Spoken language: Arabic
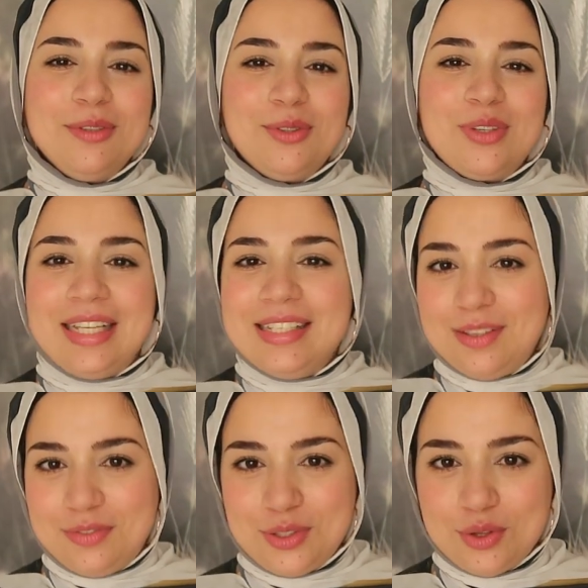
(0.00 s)
ما تقول كده
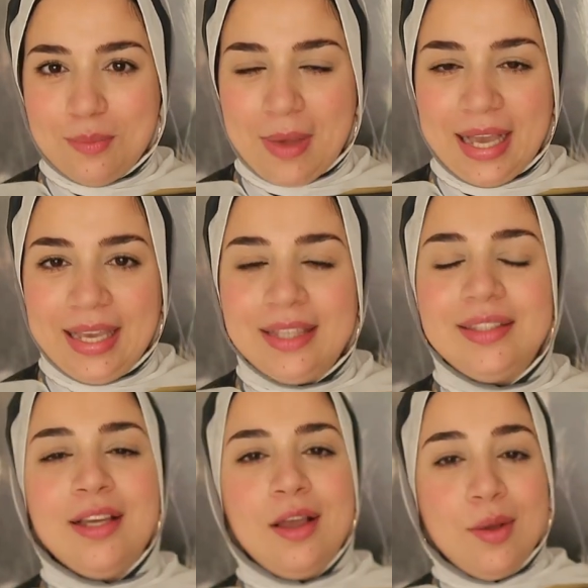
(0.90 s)
نستفزهم
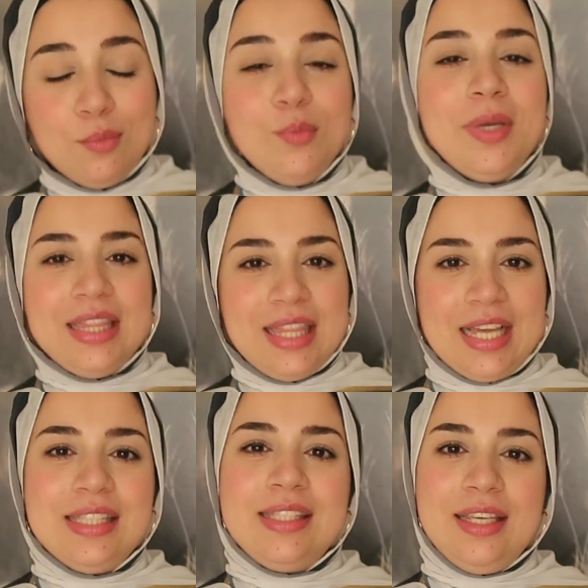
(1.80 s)
بحاجات ممكن
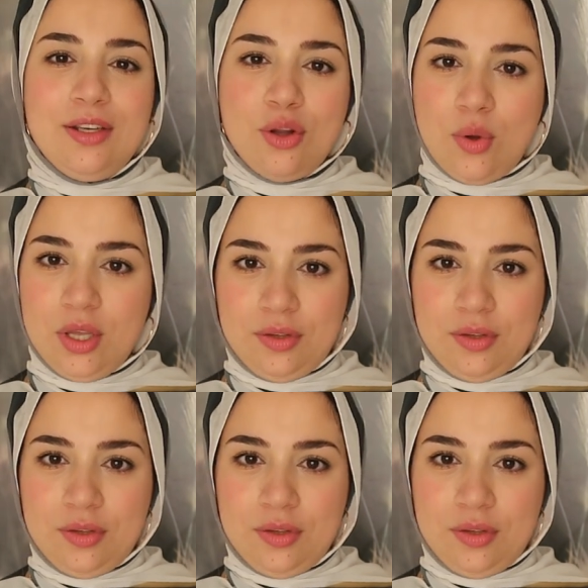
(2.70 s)
تؤدي ان هو